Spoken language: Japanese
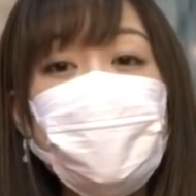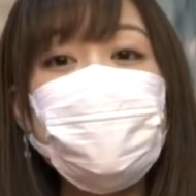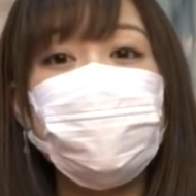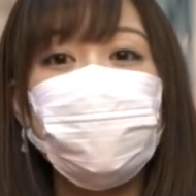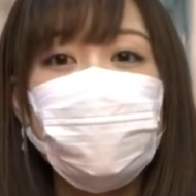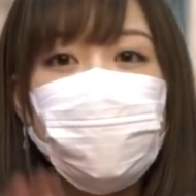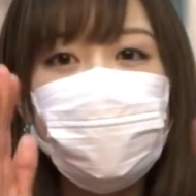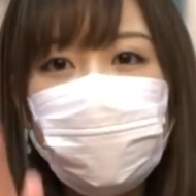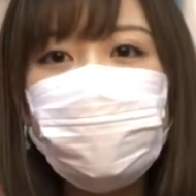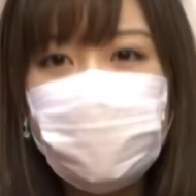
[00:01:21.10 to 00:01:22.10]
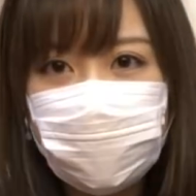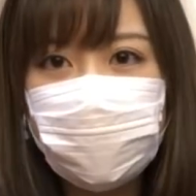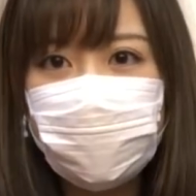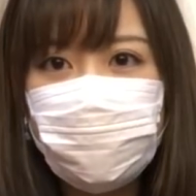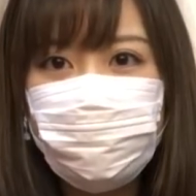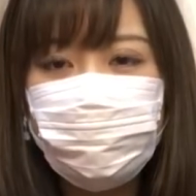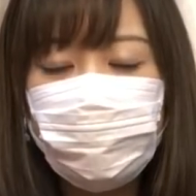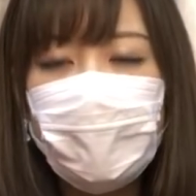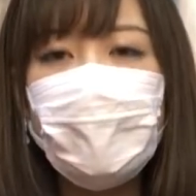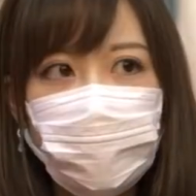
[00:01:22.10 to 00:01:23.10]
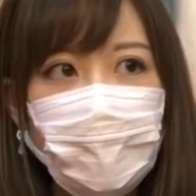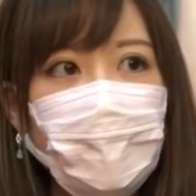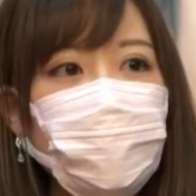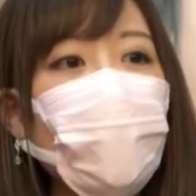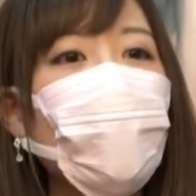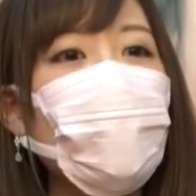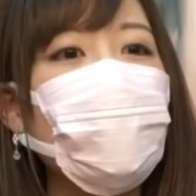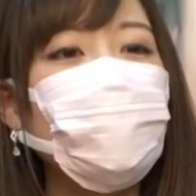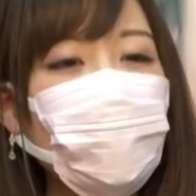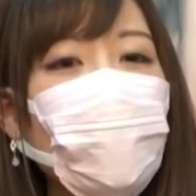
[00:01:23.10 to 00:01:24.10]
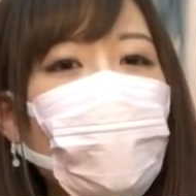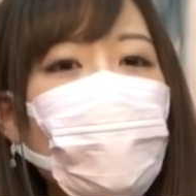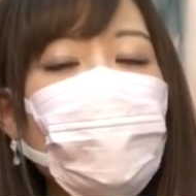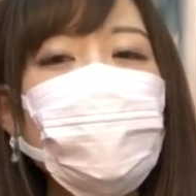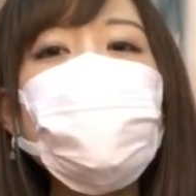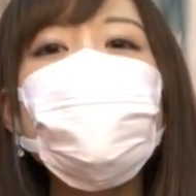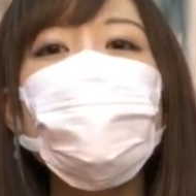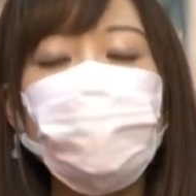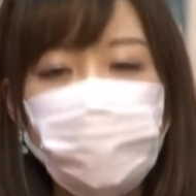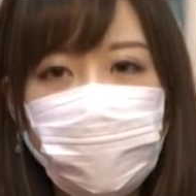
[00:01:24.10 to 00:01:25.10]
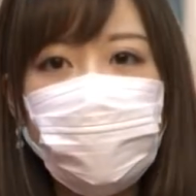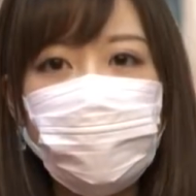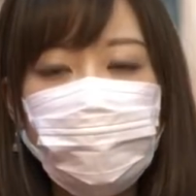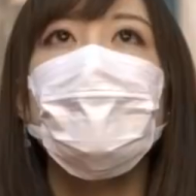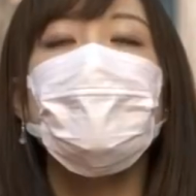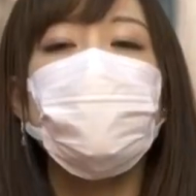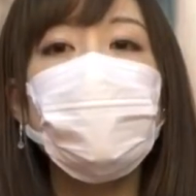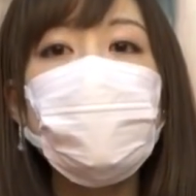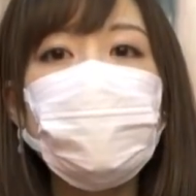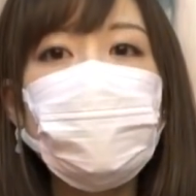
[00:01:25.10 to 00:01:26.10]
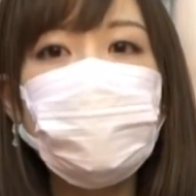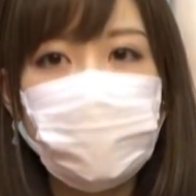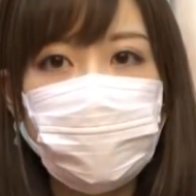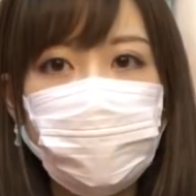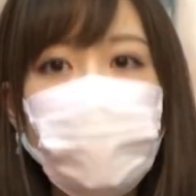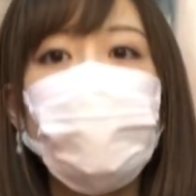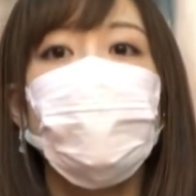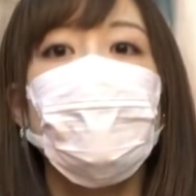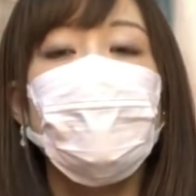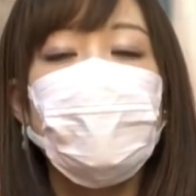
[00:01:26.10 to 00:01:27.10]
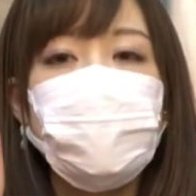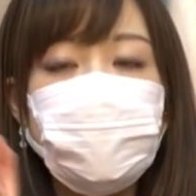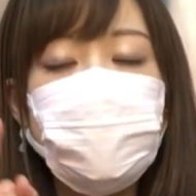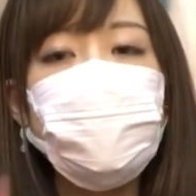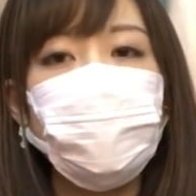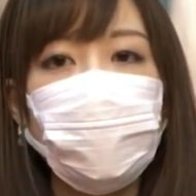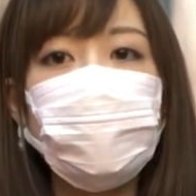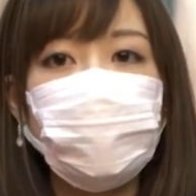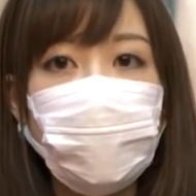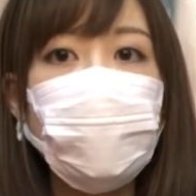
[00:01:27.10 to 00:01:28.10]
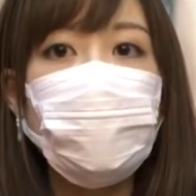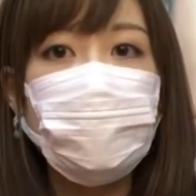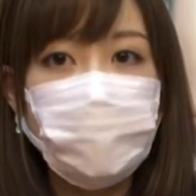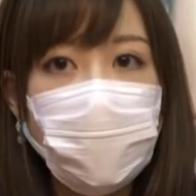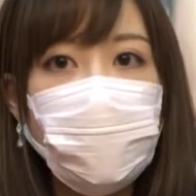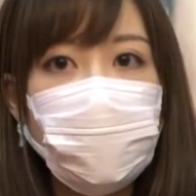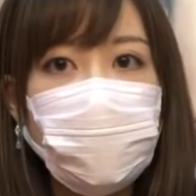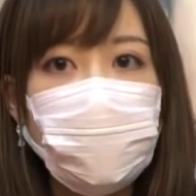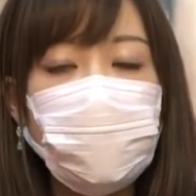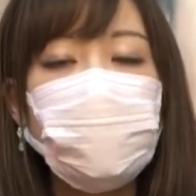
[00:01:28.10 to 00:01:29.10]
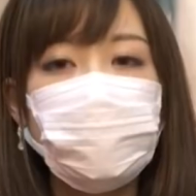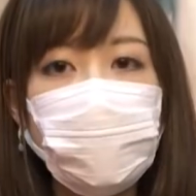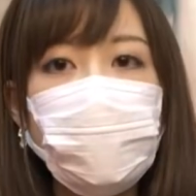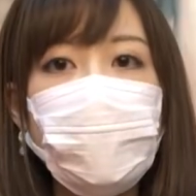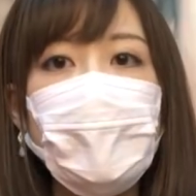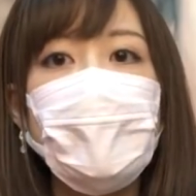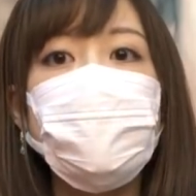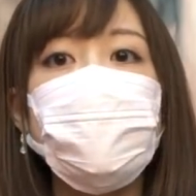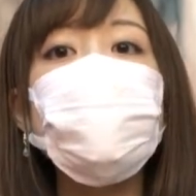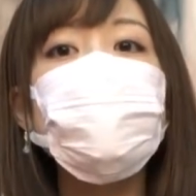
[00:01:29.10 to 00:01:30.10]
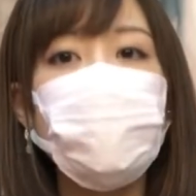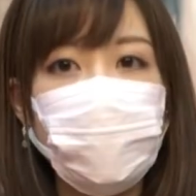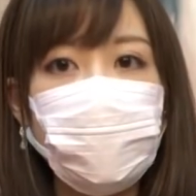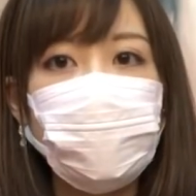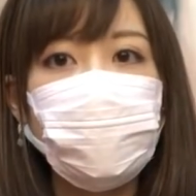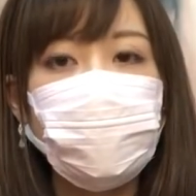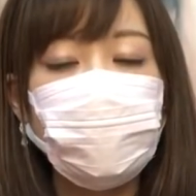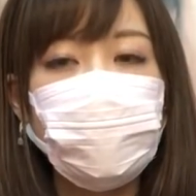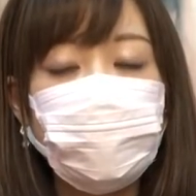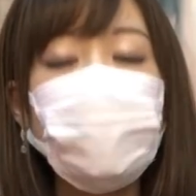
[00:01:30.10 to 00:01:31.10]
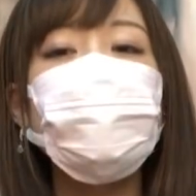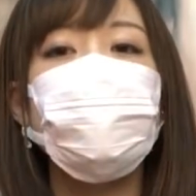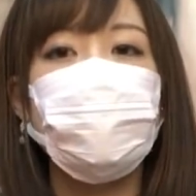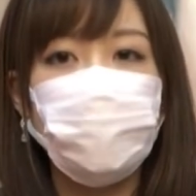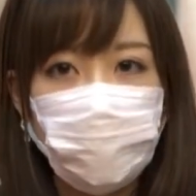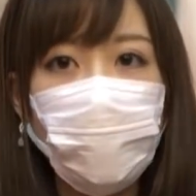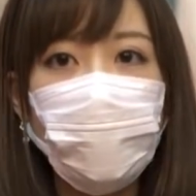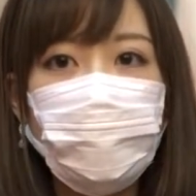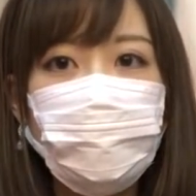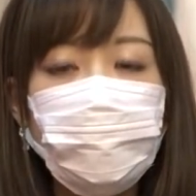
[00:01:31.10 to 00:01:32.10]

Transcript: 皆さん結果はいかがでしたかそうあと嬉しいことに世界ランキング1位となった馬でジャスタベイがいたんですけども